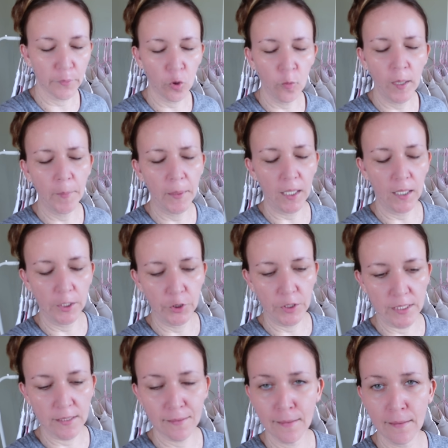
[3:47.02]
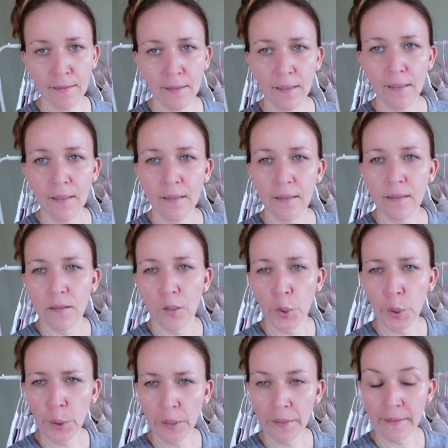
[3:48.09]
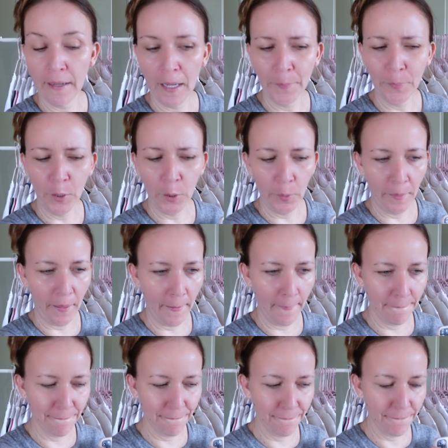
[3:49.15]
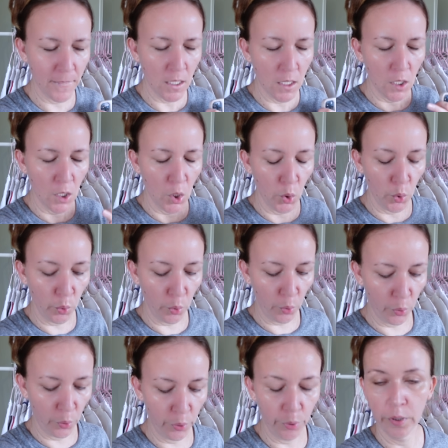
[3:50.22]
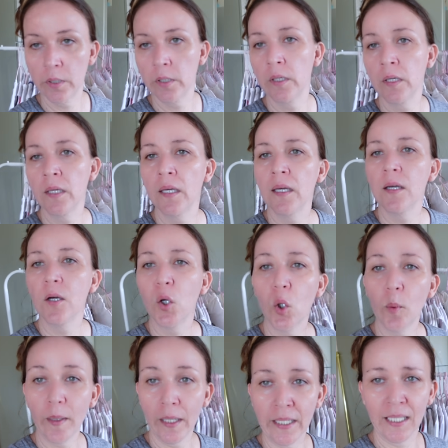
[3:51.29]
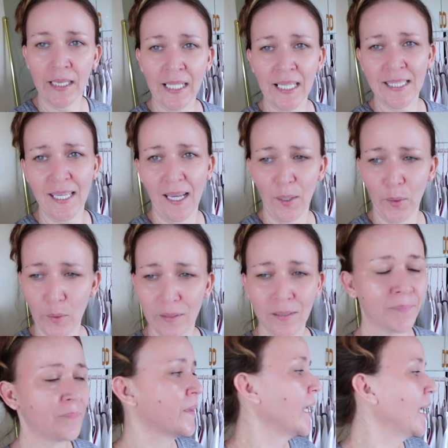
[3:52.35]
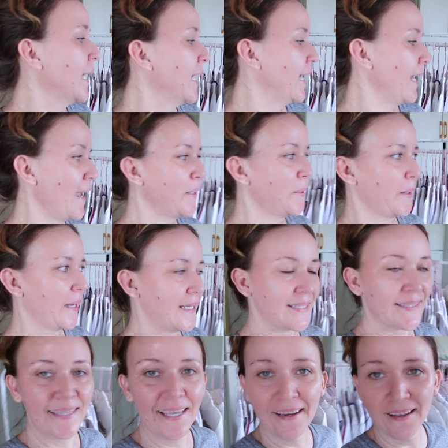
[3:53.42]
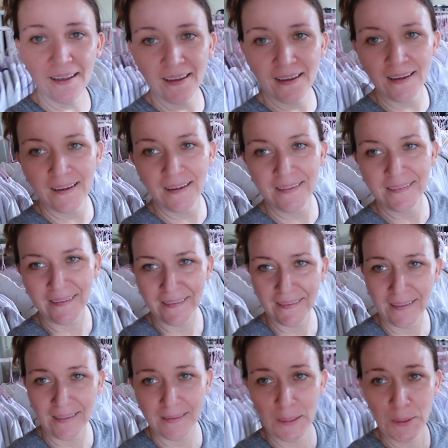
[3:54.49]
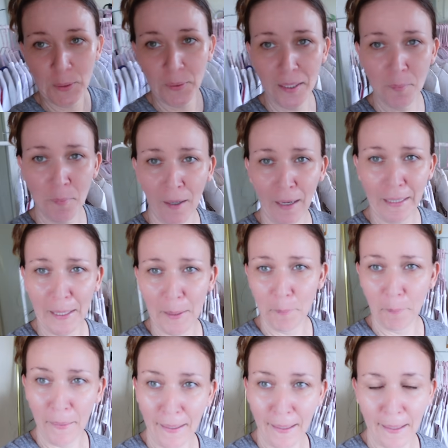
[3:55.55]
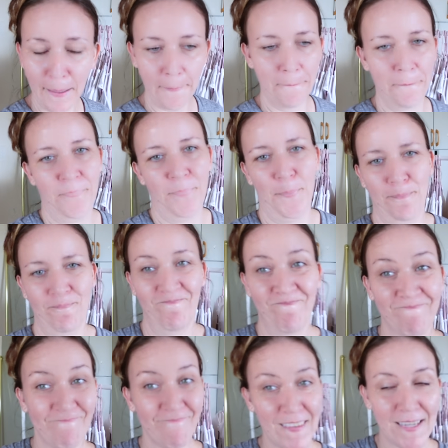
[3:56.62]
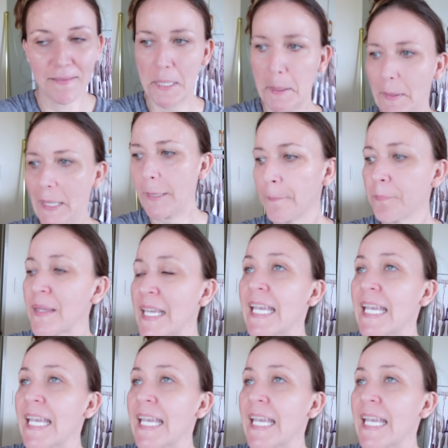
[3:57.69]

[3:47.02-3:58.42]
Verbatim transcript: Kumalma ka, Eunice. Whew, nahapa ako, be. Whew. Umakyat kasi ako. Anyway, tara! Nakikita nyo yan mga yan, be. Mm, diba?